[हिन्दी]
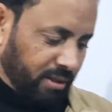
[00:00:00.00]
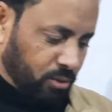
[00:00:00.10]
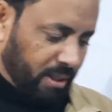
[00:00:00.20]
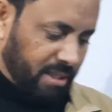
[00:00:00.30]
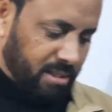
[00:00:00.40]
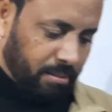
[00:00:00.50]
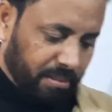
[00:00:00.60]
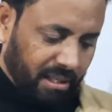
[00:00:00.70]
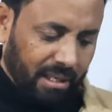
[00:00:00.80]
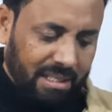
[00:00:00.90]
स्टूडेंट्स
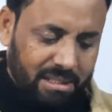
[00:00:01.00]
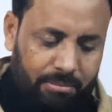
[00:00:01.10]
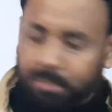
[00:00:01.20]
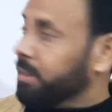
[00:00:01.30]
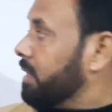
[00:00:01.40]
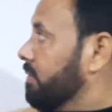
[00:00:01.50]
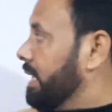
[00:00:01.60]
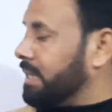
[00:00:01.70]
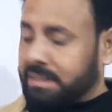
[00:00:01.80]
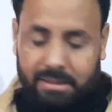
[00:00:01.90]
बेटा लास्ट टाइम हमने
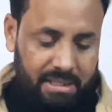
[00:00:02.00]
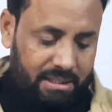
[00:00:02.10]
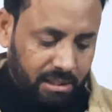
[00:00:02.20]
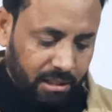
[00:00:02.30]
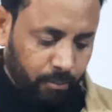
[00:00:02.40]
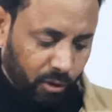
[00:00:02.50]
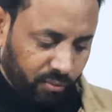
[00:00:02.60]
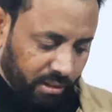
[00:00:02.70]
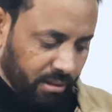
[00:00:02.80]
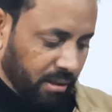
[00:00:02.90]
करवाया था एक्सरसाइज
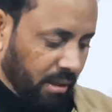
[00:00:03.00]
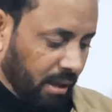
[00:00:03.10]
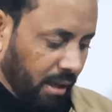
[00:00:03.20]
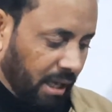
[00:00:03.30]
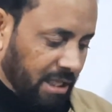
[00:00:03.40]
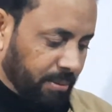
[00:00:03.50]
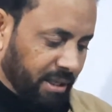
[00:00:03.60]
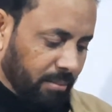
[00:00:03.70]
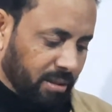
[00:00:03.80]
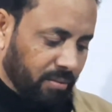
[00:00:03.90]
13.1 आज
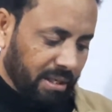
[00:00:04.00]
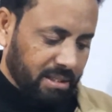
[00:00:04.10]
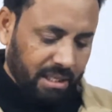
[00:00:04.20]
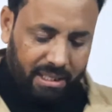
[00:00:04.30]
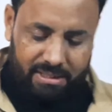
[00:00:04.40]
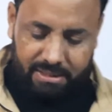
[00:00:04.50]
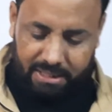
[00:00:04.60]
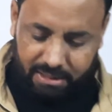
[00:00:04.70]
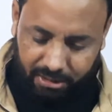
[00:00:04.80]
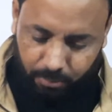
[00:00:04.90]
बेटा हम करवाने जा रहे हैं
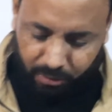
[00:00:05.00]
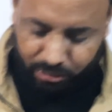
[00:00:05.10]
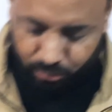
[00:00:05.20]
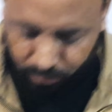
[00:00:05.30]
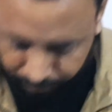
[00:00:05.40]
एक्सरसाइज 13.2